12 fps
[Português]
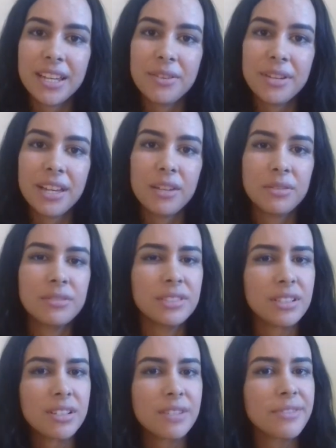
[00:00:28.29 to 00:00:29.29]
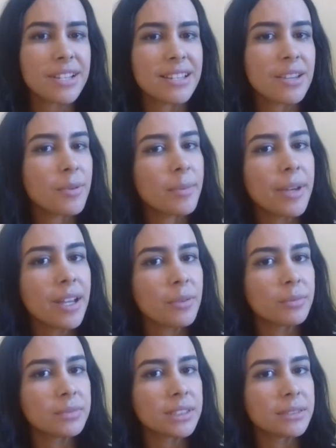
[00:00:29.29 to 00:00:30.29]
eu quero te fazer uma
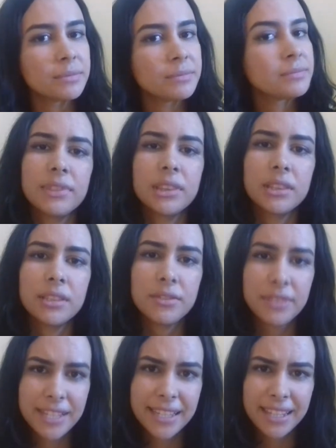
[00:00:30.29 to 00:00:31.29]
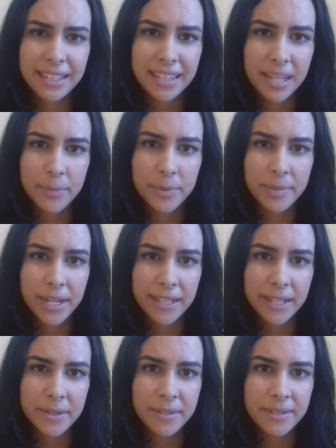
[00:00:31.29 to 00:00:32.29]
pergunta. Você tem tempo para
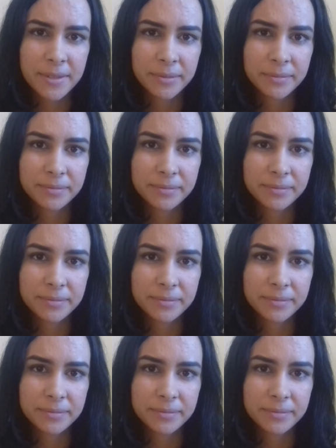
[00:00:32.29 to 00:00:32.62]
Deus?